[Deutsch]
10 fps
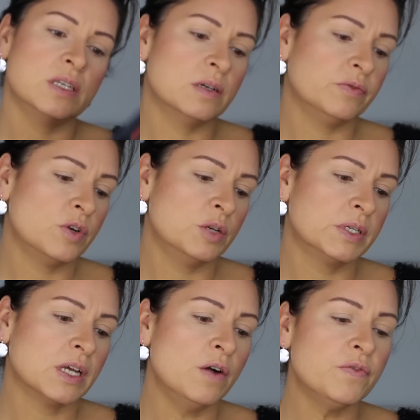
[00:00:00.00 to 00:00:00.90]
hier vorne
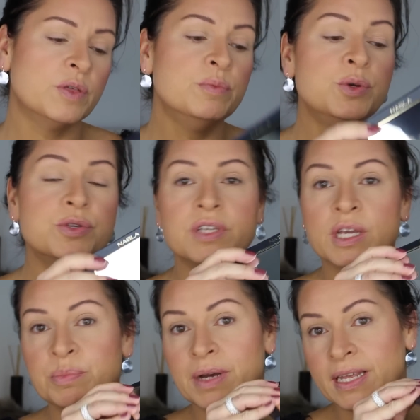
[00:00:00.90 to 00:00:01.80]
mit drauf. The
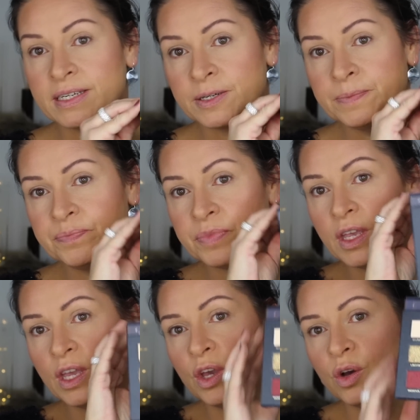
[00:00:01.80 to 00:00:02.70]
Mystic Palette.
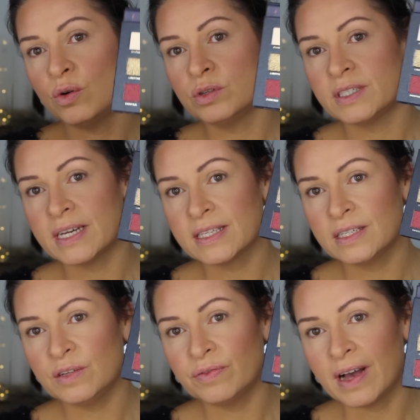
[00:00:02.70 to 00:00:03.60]
Und das
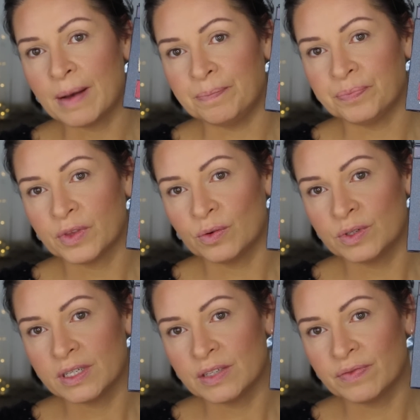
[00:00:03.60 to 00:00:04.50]
sind die Farben.
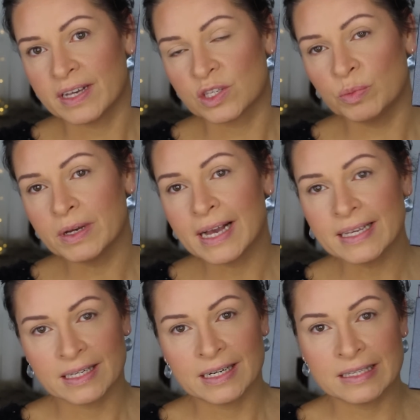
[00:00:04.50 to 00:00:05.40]
Und ich war so
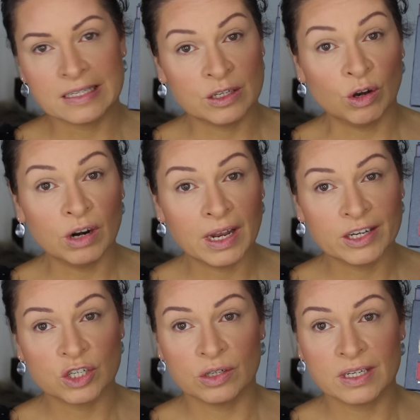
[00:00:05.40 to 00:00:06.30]
begeistert, als ich die
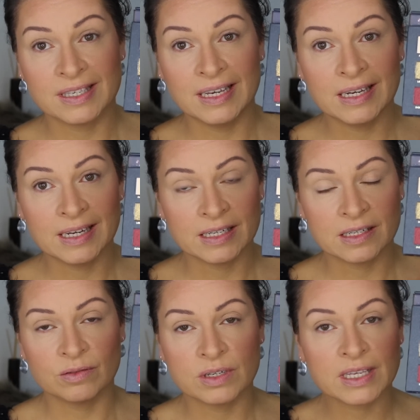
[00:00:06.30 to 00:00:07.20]
online schon gesehen
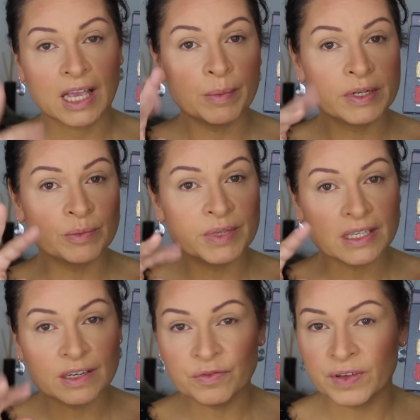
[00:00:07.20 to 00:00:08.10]
hatte. Und es kribbelte mich
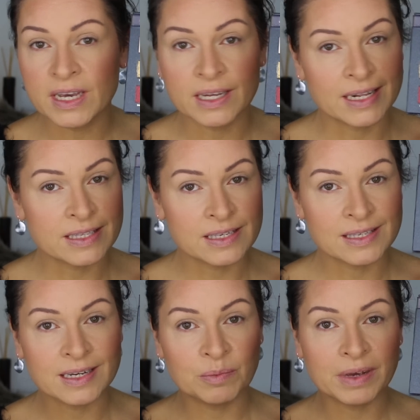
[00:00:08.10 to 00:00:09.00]
in den Fingern, als ich
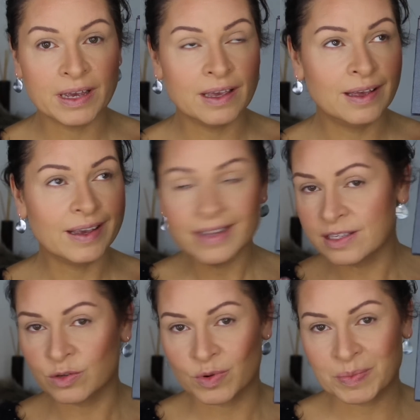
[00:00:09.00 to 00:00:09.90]
sie dann bei
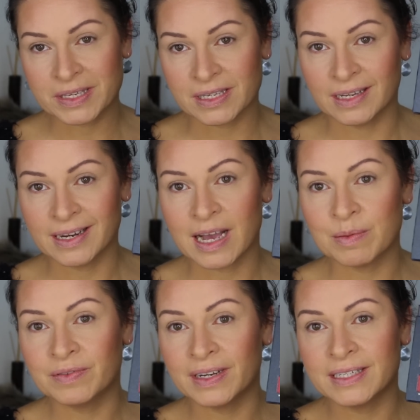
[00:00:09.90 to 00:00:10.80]
Instagram gesehen
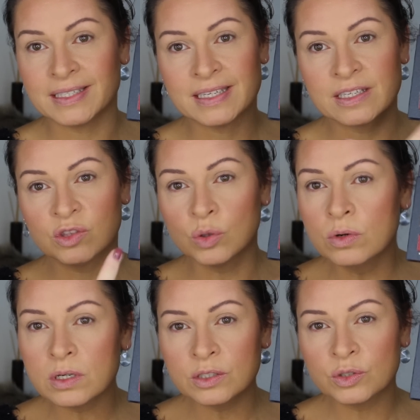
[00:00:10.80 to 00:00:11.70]
habe, weil ich diese
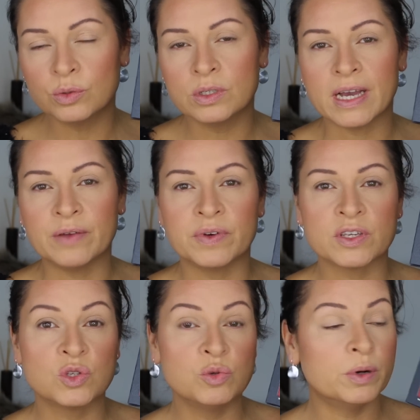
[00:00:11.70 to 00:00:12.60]
dunklen Töne einfach
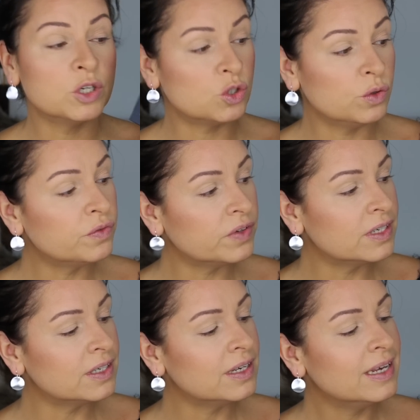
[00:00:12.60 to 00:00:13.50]
super schön
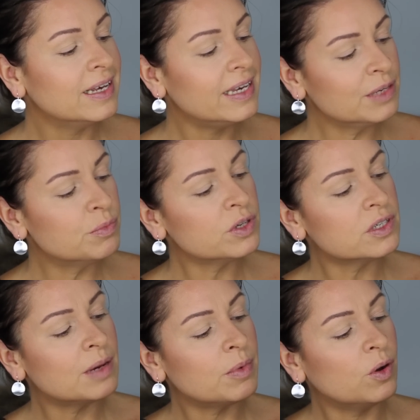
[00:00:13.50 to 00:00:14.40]
finde. Ich
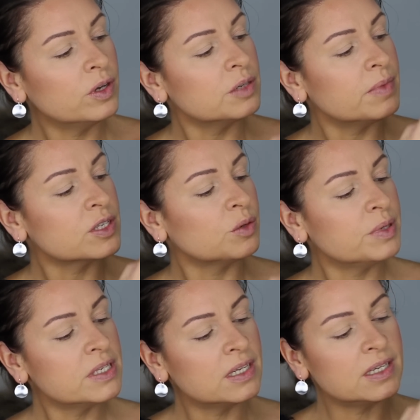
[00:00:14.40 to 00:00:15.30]
möchte aber heute mal so ein
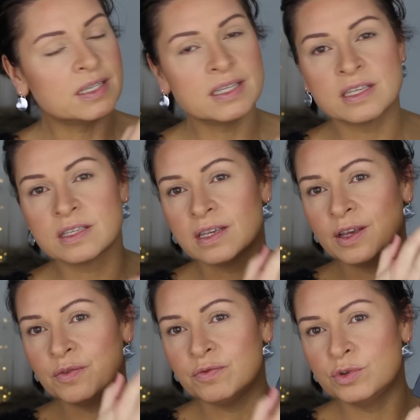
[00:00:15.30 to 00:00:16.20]
bisschen in dieses
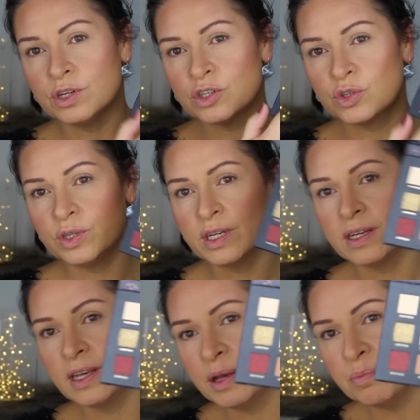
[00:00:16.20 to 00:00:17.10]
wunderschöne
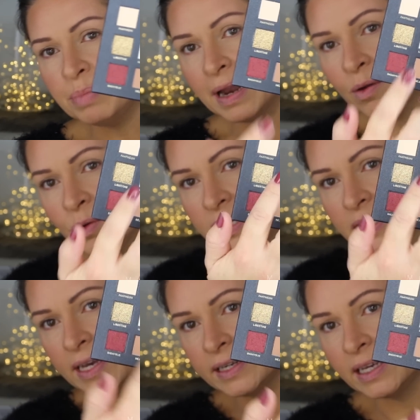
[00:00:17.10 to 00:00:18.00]
Blau
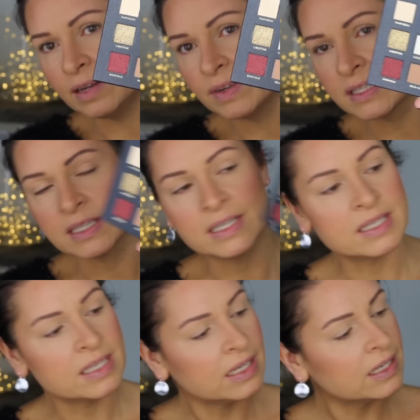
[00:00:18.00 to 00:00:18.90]
hineingehen, was ich hier
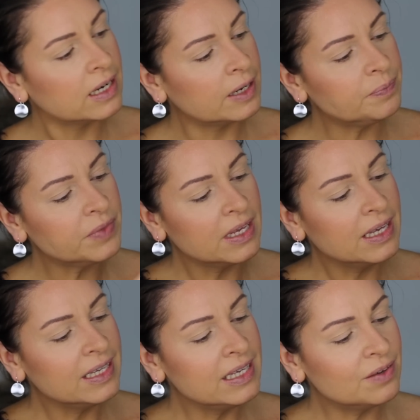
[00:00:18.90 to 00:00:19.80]
sehen kann.
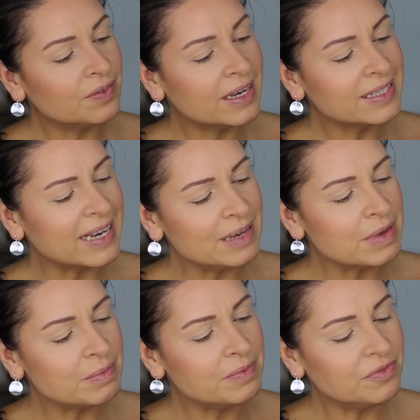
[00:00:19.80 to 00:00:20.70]
Hier war ich
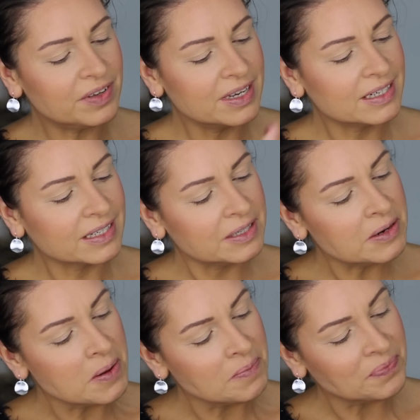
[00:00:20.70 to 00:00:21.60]
einmal mit dem Finger drin
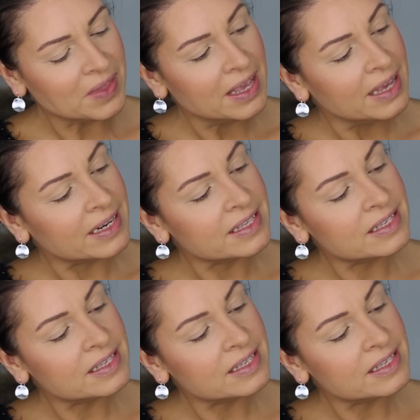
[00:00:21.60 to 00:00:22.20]
das